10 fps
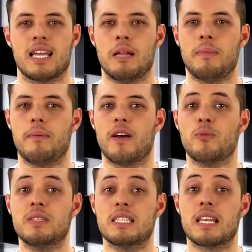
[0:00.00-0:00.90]
que el
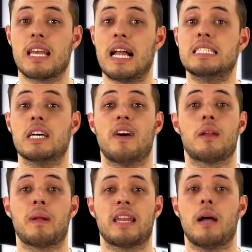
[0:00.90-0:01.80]
malvado visir real
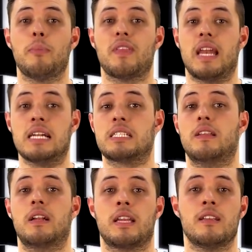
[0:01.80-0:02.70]
Jafar planea apoderarse
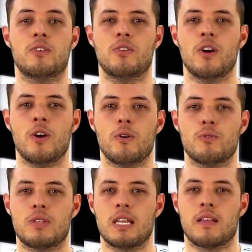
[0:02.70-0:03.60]
del reino,
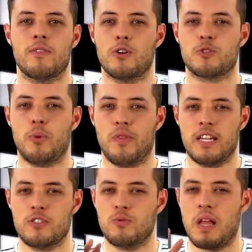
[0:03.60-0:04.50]
utilizando los
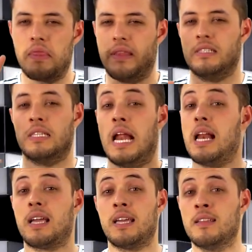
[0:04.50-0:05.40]
poderes de un
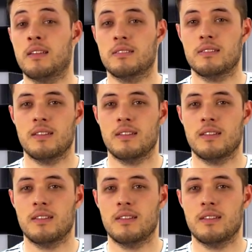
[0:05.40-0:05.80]
ancestral genio.